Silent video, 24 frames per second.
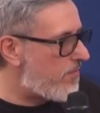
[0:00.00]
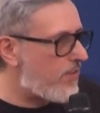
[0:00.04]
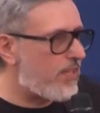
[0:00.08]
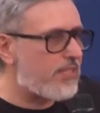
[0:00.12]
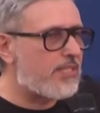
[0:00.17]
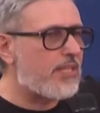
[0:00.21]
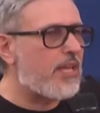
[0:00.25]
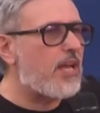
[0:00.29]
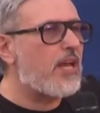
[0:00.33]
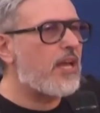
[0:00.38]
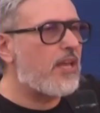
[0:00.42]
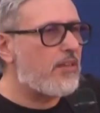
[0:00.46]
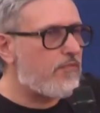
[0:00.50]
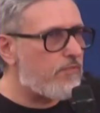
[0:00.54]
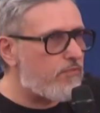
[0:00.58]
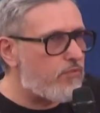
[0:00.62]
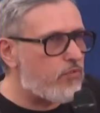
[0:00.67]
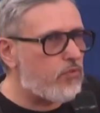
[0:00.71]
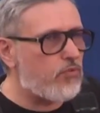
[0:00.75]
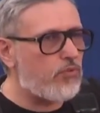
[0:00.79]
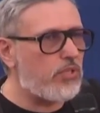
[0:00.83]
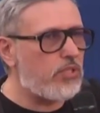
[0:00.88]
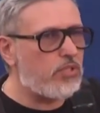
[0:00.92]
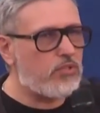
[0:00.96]
Infatti ha
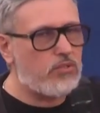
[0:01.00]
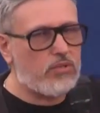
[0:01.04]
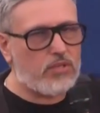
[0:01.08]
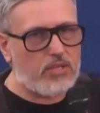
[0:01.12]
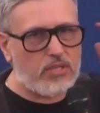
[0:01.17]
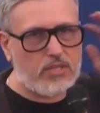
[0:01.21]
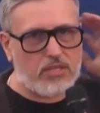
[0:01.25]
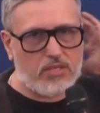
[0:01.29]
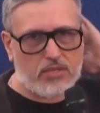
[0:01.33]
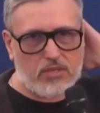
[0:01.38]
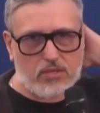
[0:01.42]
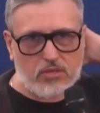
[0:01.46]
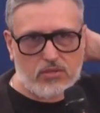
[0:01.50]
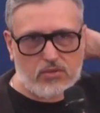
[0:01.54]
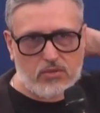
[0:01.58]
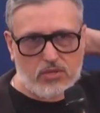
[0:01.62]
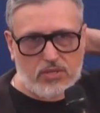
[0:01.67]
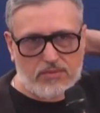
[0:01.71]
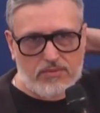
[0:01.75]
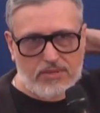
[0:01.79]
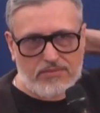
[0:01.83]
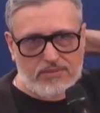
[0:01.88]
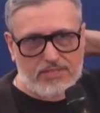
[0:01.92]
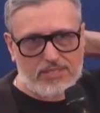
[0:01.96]
influito eh,
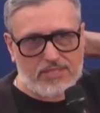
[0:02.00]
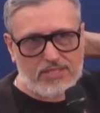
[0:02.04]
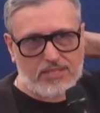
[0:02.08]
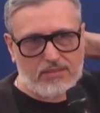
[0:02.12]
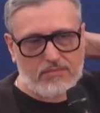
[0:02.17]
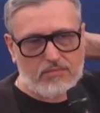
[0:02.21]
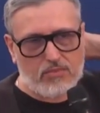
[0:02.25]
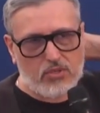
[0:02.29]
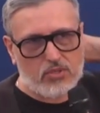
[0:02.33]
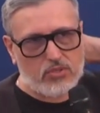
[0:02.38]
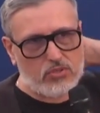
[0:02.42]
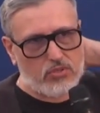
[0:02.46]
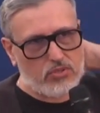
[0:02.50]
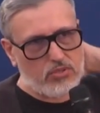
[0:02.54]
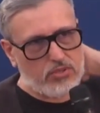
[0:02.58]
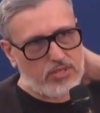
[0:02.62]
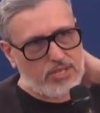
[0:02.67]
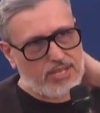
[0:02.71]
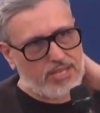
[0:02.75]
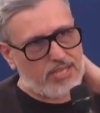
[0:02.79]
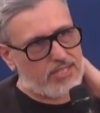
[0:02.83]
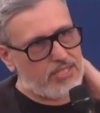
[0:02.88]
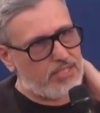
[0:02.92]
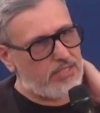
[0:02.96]
con la mia vita in modo
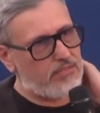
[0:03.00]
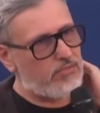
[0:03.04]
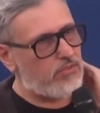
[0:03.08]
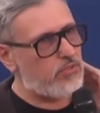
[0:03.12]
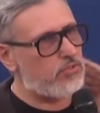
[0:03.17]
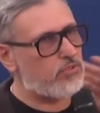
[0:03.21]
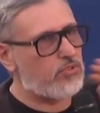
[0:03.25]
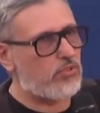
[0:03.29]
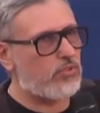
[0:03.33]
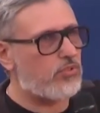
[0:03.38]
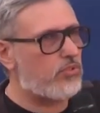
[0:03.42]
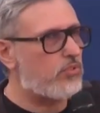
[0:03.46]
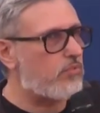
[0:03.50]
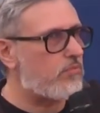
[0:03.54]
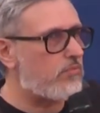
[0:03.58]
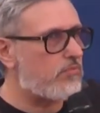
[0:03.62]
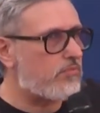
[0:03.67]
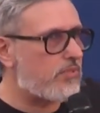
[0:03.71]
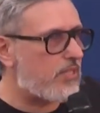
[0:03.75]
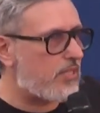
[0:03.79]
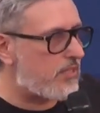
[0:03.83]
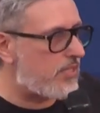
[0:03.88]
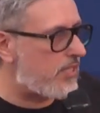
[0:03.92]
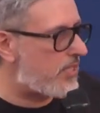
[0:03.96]
negativo sotto
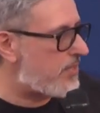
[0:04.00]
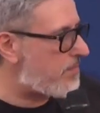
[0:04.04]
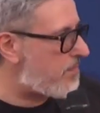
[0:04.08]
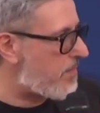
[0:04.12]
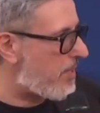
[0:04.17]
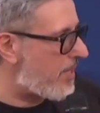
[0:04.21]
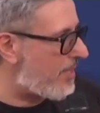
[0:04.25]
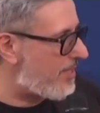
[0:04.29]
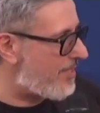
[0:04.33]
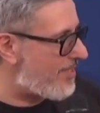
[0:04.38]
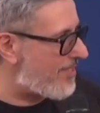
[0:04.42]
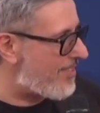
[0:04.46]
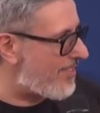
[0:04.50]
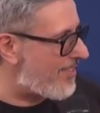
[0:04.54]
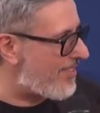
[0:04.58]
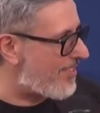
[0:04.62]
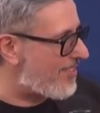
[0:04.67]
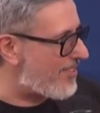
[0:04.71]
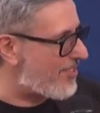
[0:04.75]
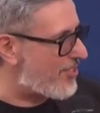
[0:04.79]
tanti aspetti,